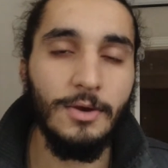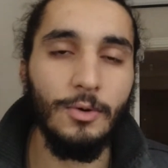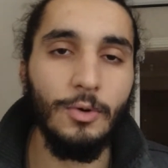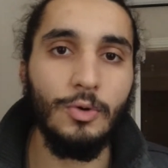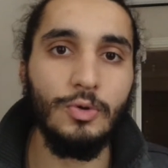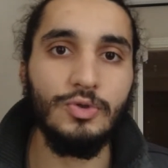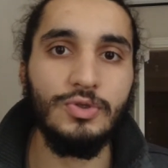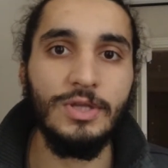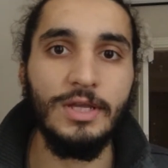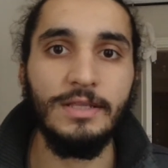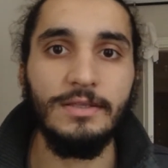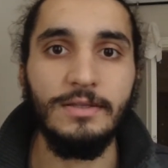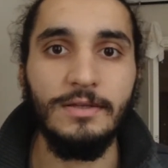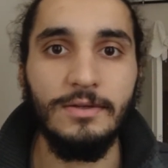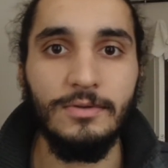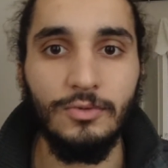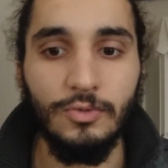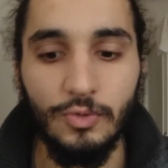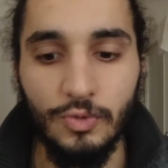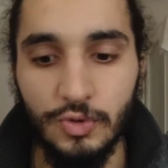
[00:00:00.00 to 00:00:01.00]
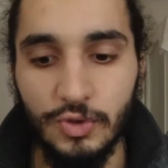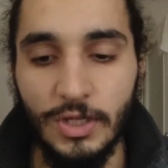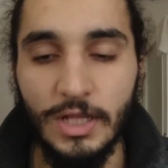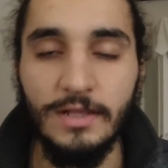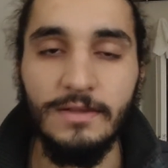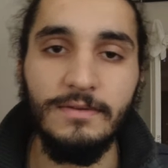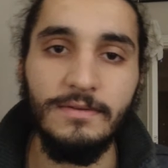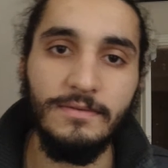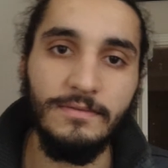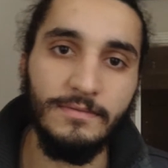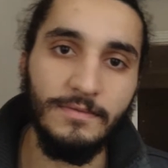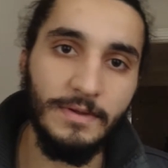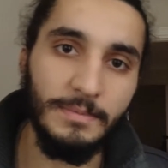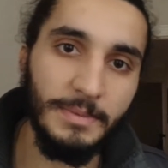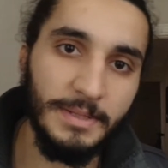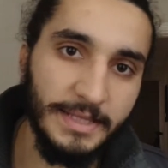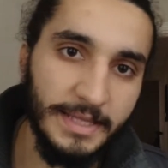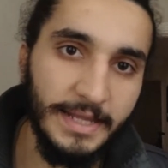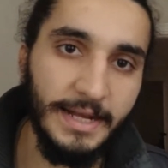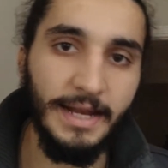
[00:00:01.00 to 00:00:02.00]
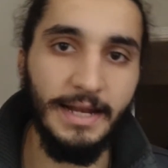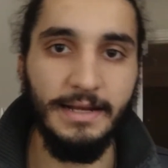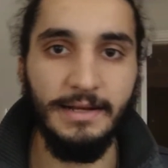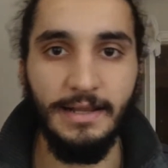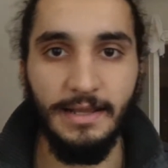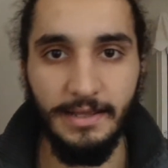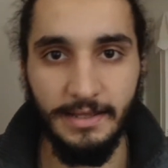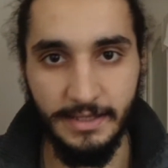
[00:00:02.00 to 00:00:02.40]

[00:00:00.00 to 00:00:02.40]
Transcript: O yüzden ruhsal ve bedenen